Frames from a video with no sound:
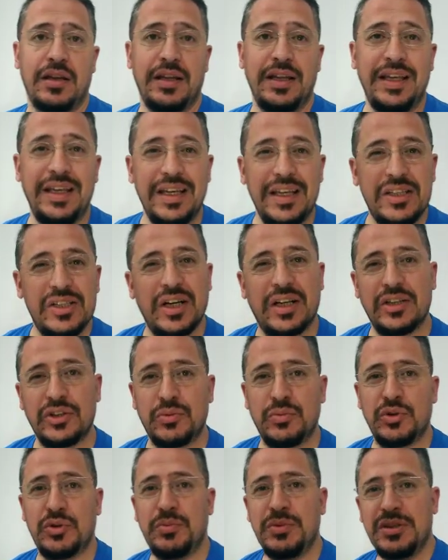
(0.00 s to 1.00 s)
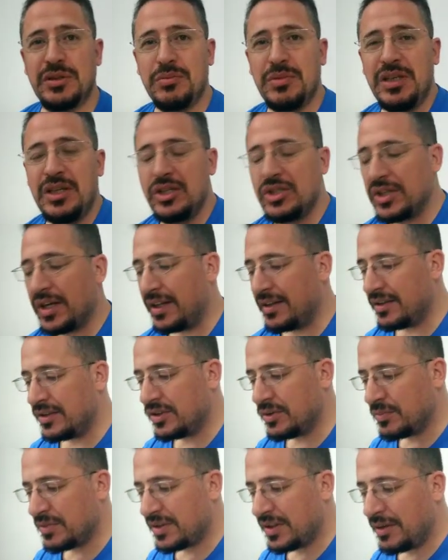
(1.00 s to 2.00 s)
iyi çalışmış. Bizim iyi
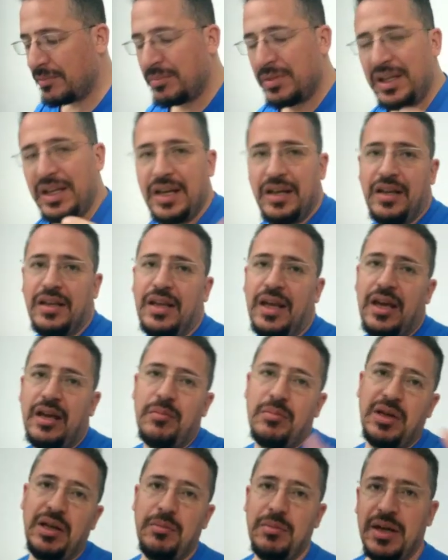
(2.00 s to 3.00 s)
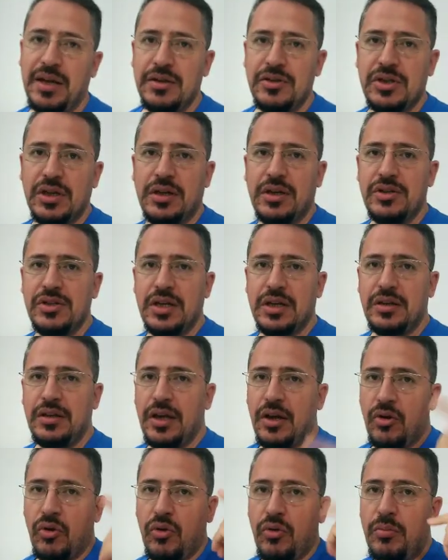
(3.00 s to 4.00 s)
çadırcımız ne? Bileni değil, bilmeyeni çekecek
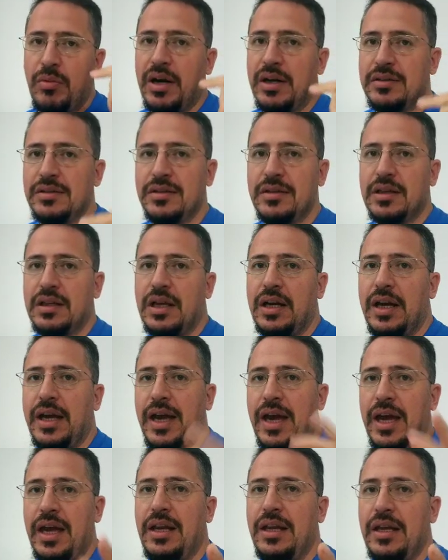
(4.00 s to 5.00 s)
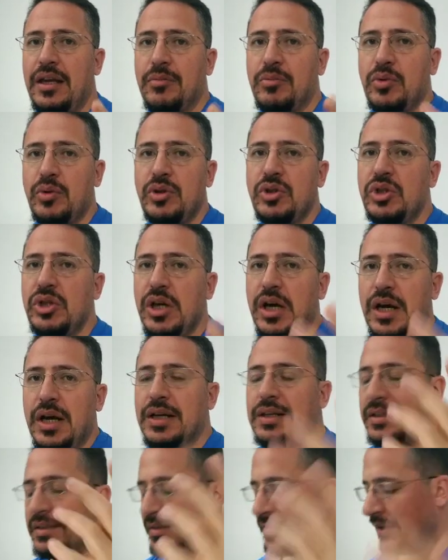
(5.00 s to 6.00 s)
diye o mantıkla en iyi bu işi
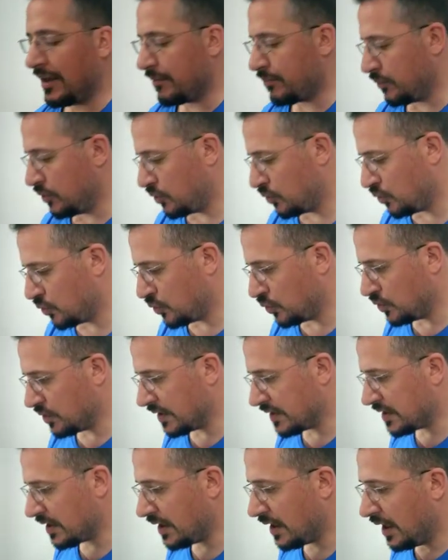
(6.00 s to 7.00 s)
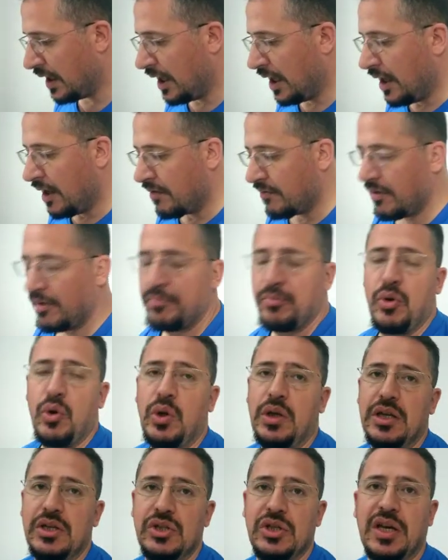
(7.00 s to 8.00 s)
hangisi yapmış düşüncesi ve
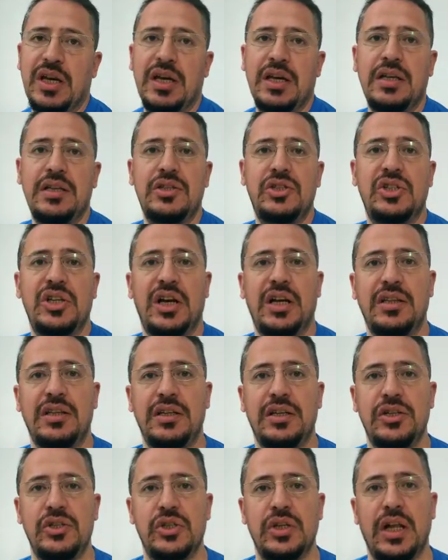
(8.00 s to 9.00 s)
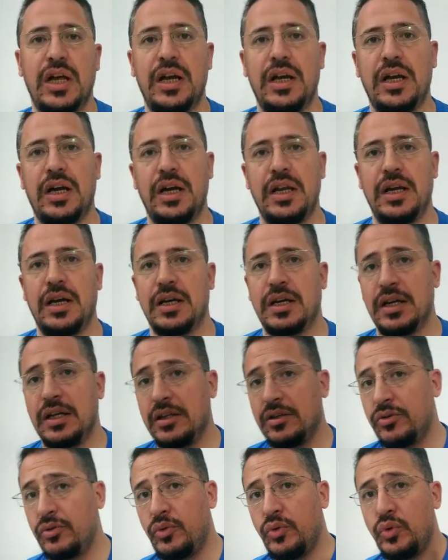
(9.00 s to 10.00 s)
böylece çeldiricilerle
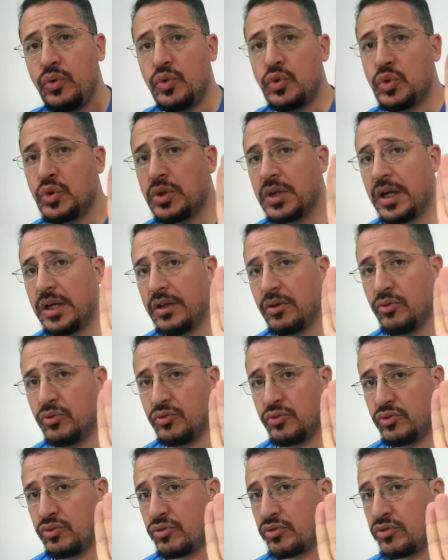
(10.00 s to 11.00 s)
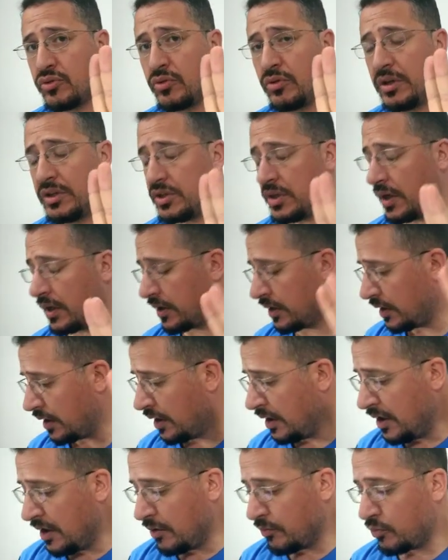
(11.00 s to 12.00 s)
alakalı 3 tane unsur sorulacaktı.
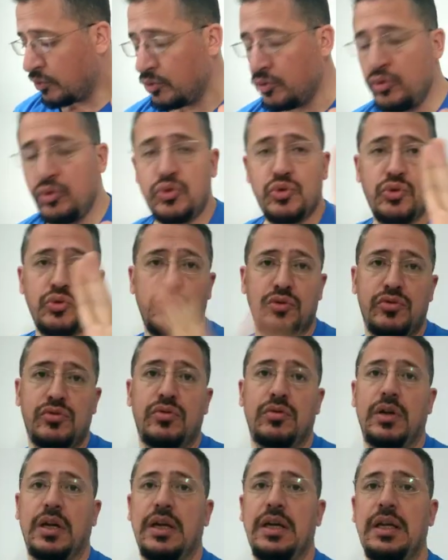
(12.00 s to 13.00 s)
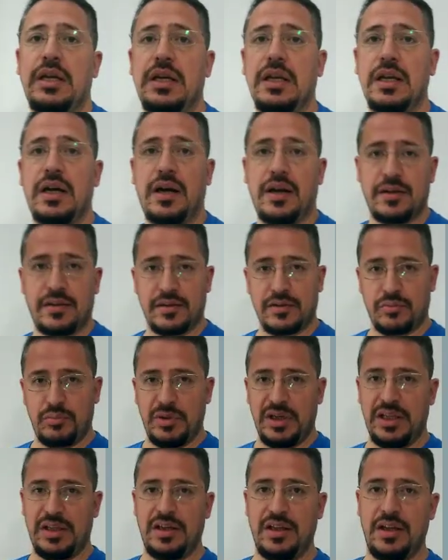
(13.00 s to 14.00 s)
Bu 3 unsurla ilgili artık
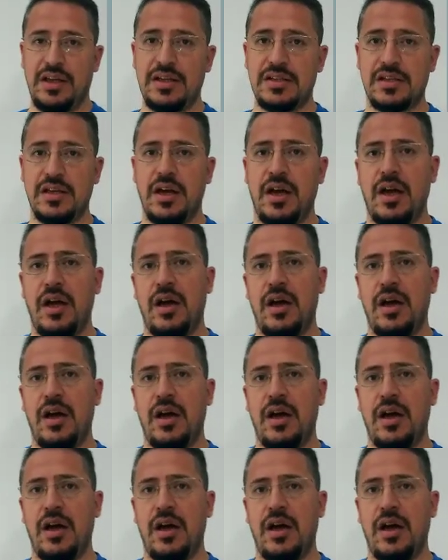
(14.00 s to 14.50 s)
bilginiz